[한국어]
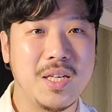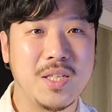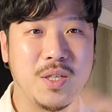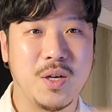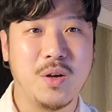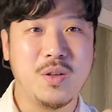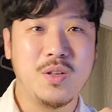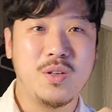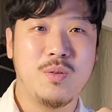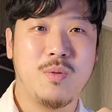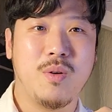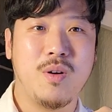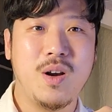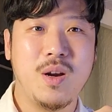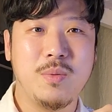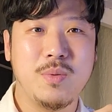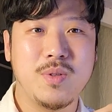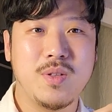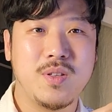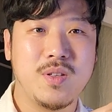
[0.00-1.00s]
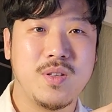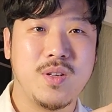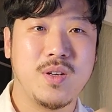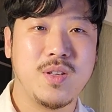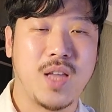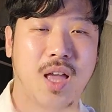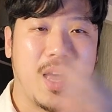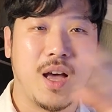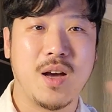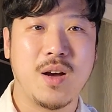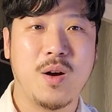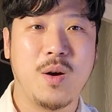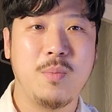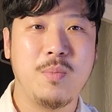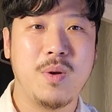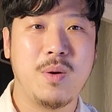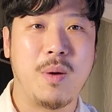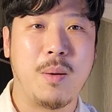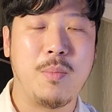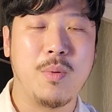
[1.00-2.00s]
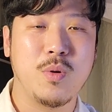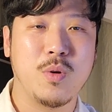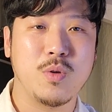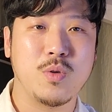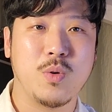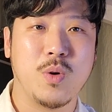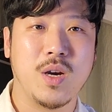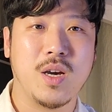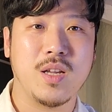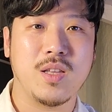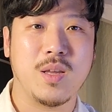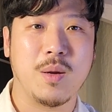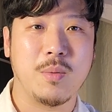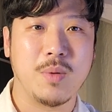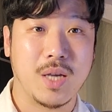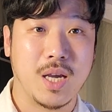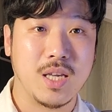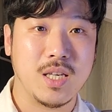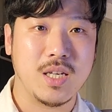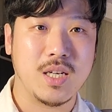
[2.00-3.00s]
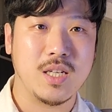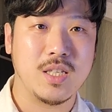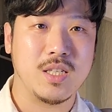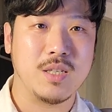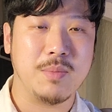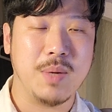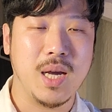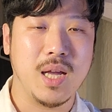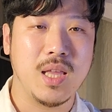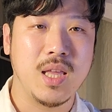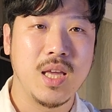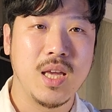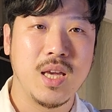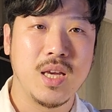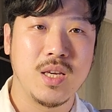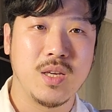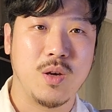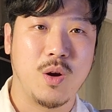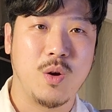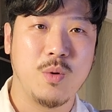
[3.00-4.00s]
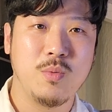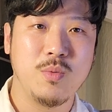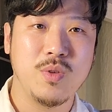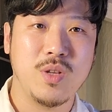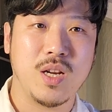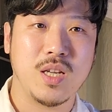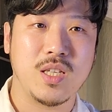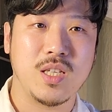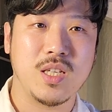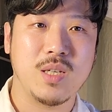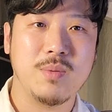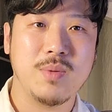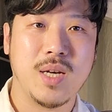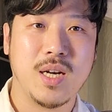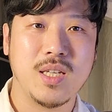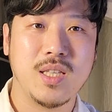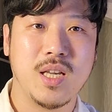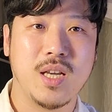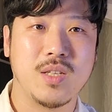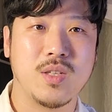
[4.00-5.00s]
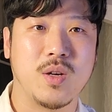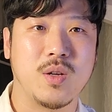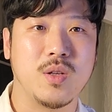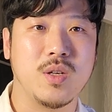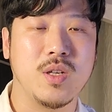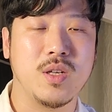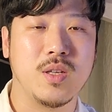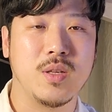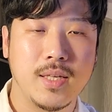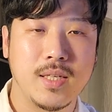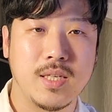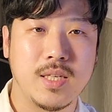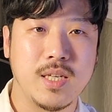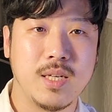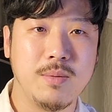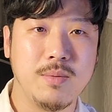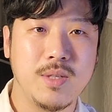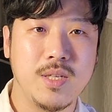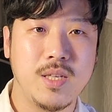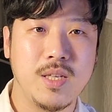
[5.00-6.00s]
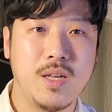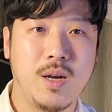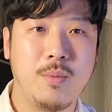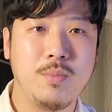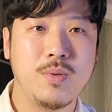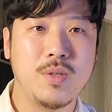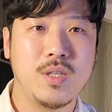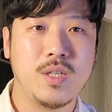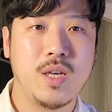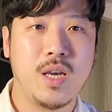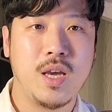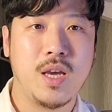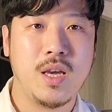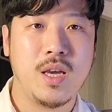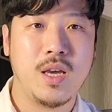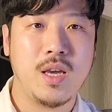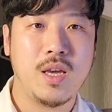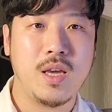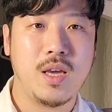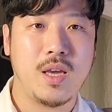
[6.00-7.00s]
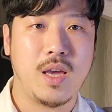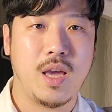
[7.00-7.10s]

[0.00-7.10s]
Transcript: 저는 원래부터 다양한 커피를 맛보는 걸 좋아했기 때문에 괜찮겠지만 여러분들의 지금 상태에서는 지금 쓰는 업체에